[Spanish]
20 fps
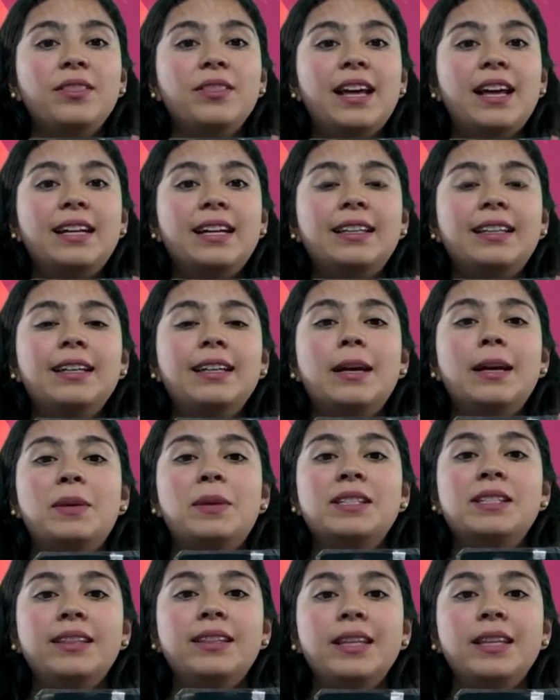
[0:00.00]
táctil
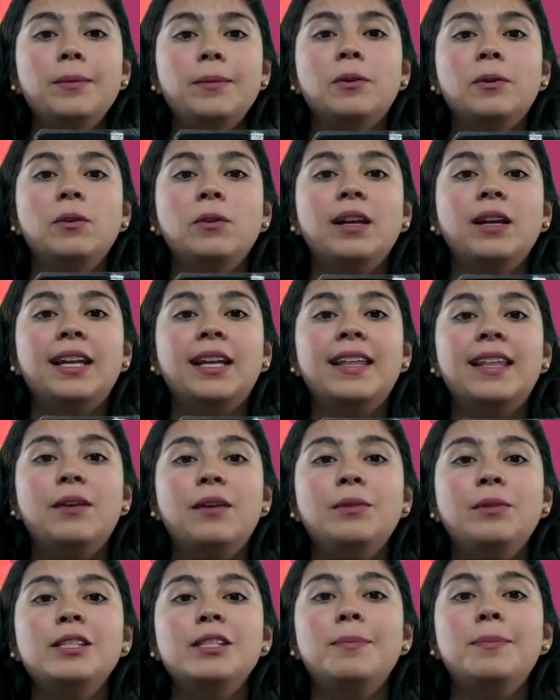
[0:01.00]
capacitivo que le da
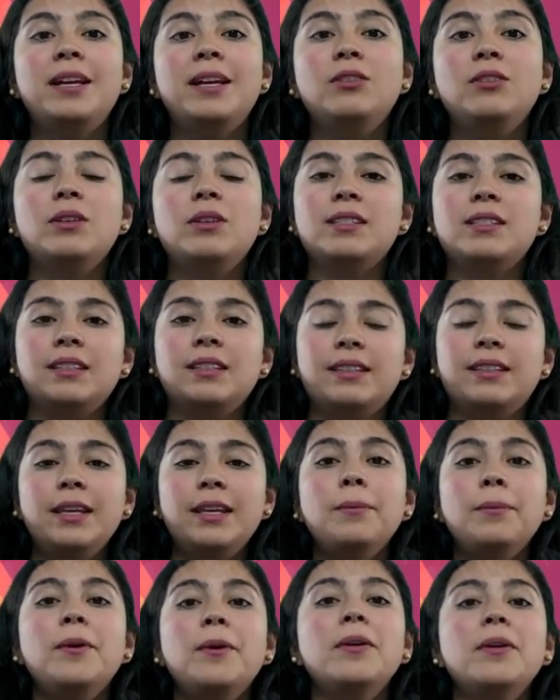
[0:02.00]
un aspecto
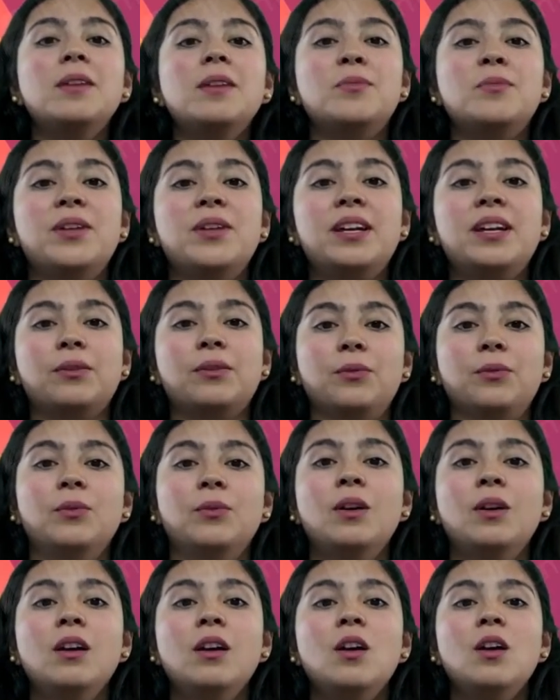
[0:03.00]
distintivo y moderno.
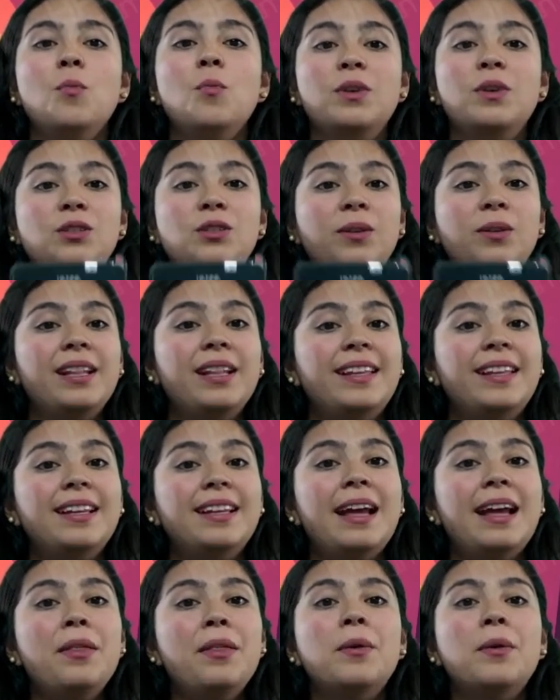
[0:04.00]
Puesto que el
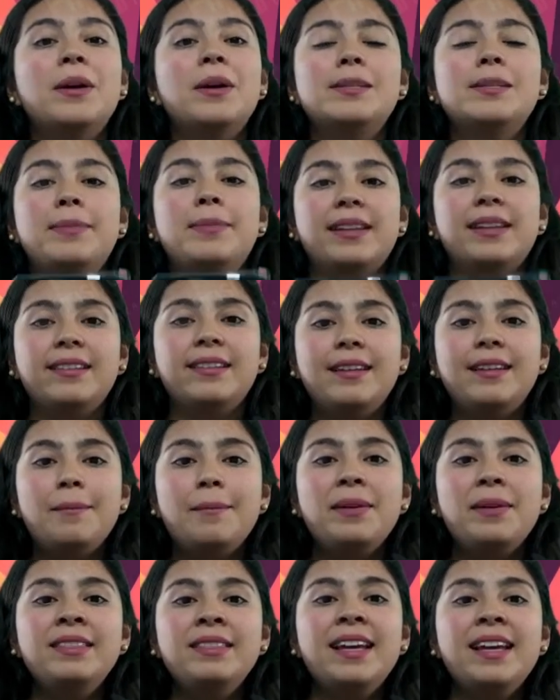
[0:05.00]
teclado es parte de la
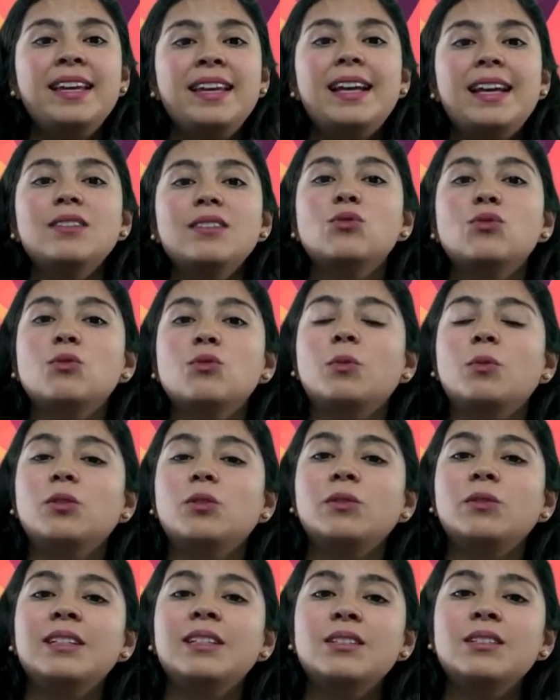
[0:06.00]
pantalla, sus
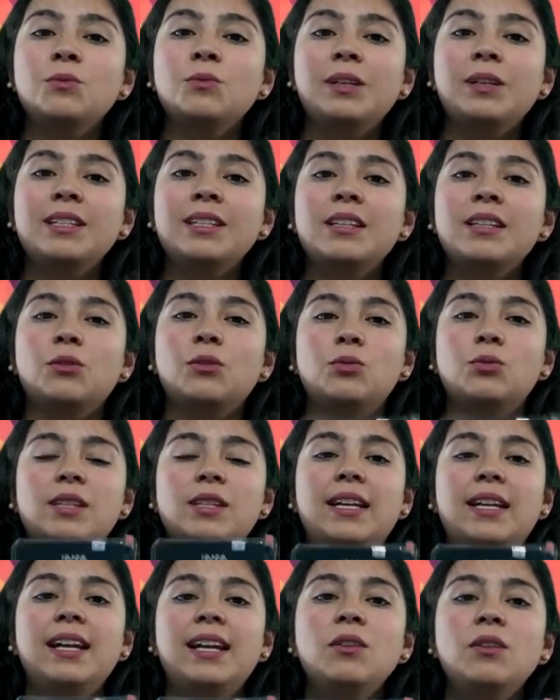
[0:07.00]
botones nunca se
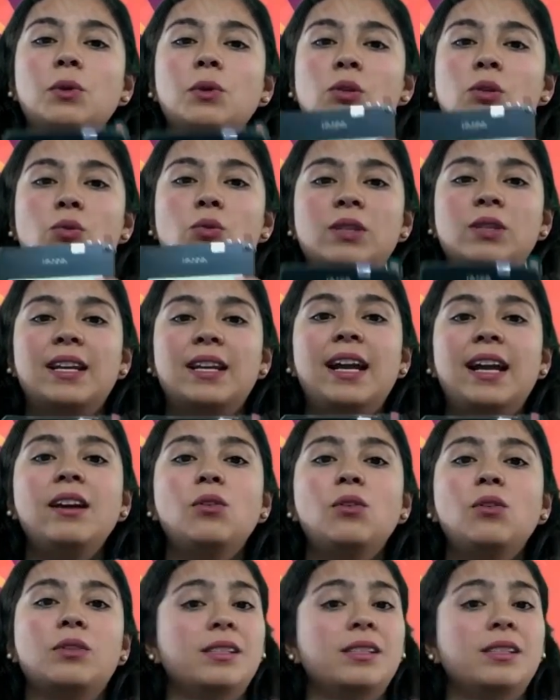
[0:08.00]
incrustarán o ensuciarán
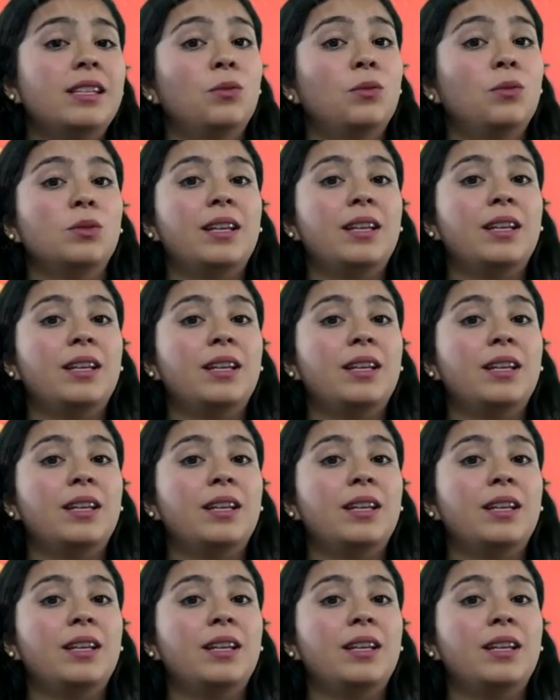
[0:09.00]
con residuos